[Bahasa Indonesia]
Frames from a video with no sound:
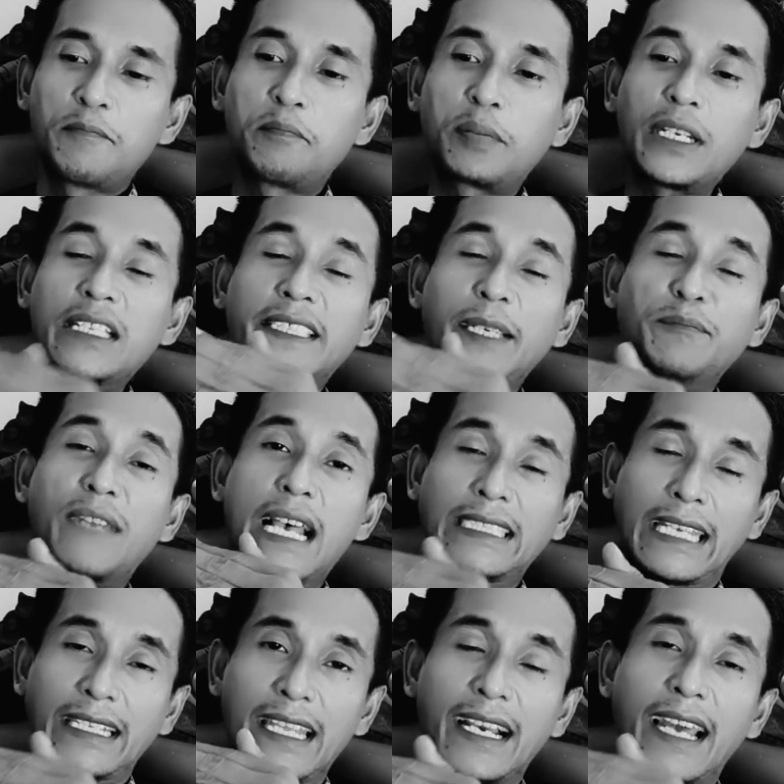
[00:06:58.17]
Prinsip
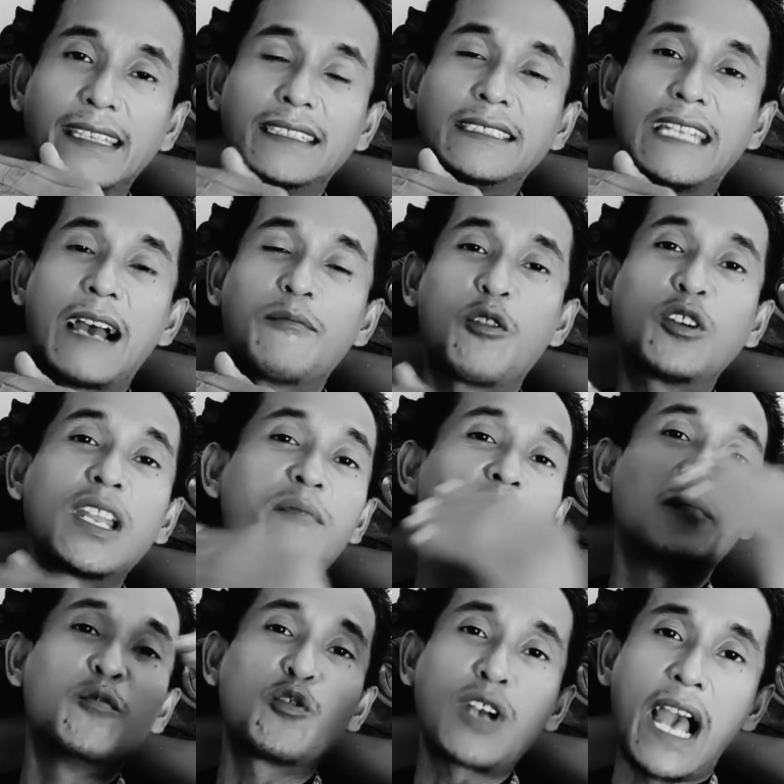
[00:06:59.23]
dasarnya kan tidak boleh
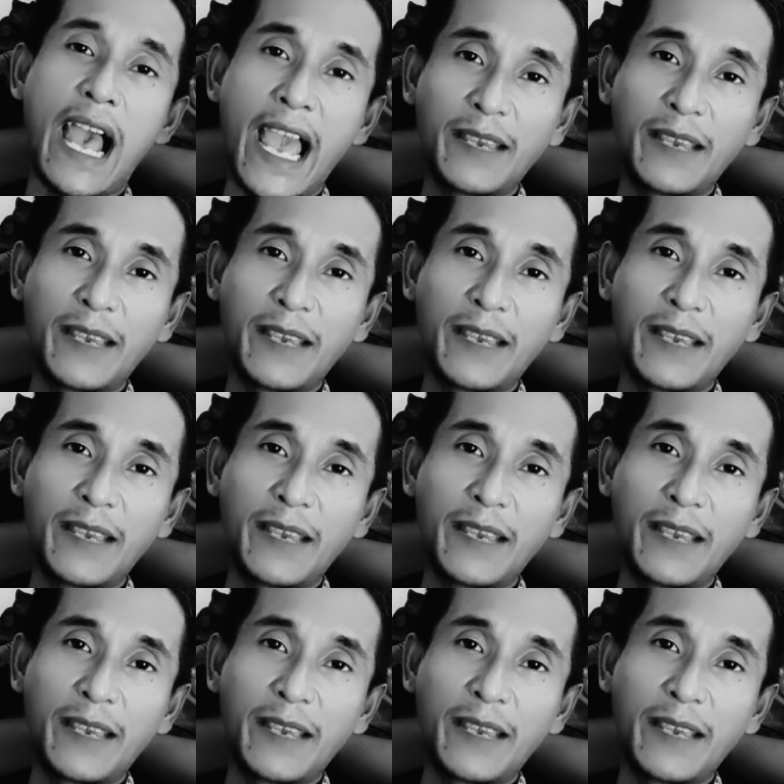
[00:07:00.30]
membuka